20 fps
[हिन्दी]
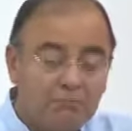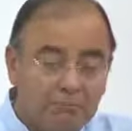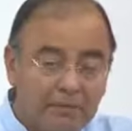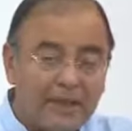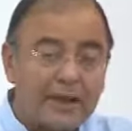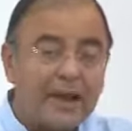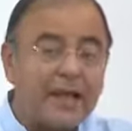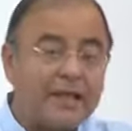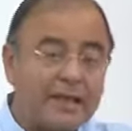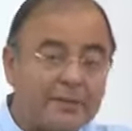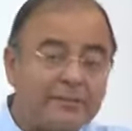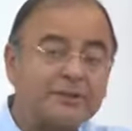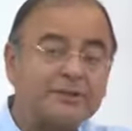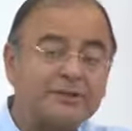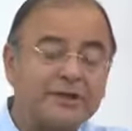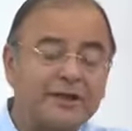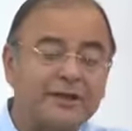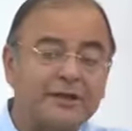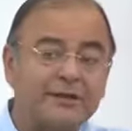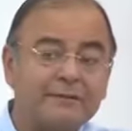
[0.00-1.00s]
मेरा यह
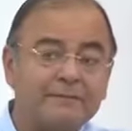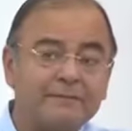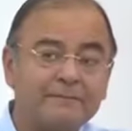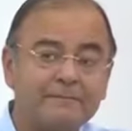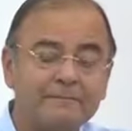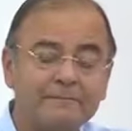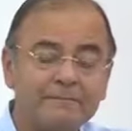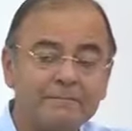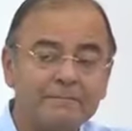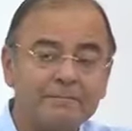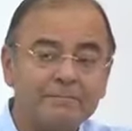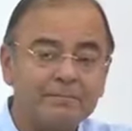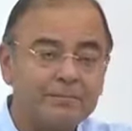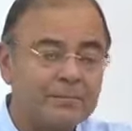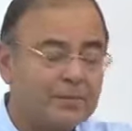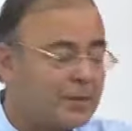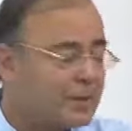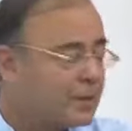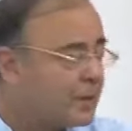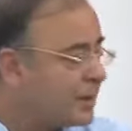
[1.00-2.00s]
मत है
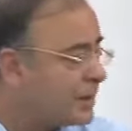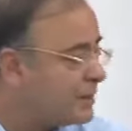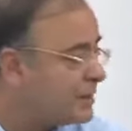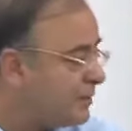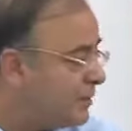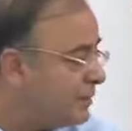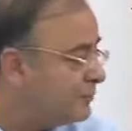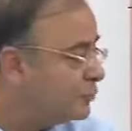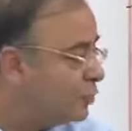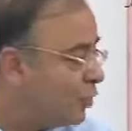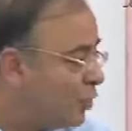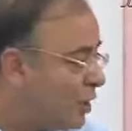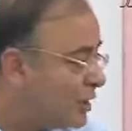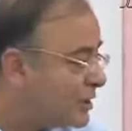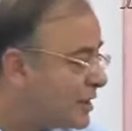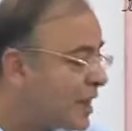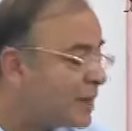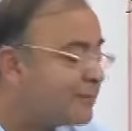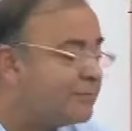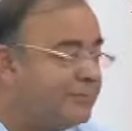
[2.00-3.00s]
कि जब हम
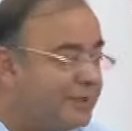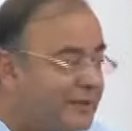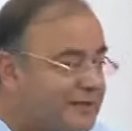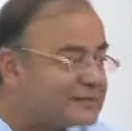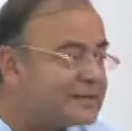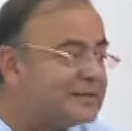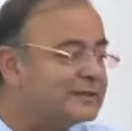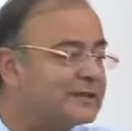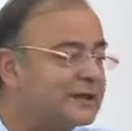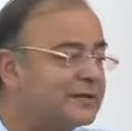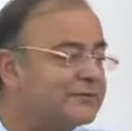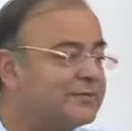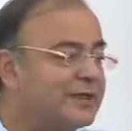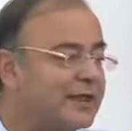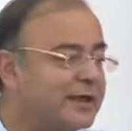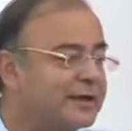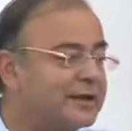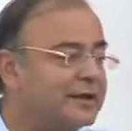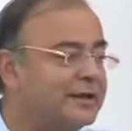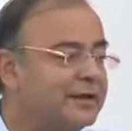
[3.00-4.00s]
2020 की तरफ
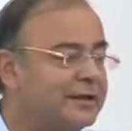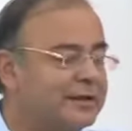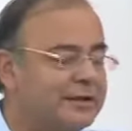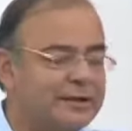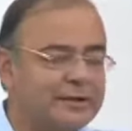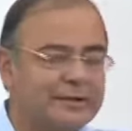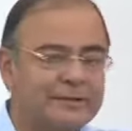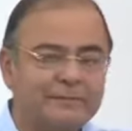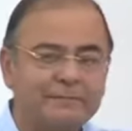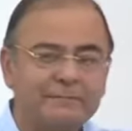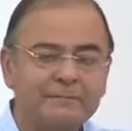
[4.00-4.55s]
देख रहे हैं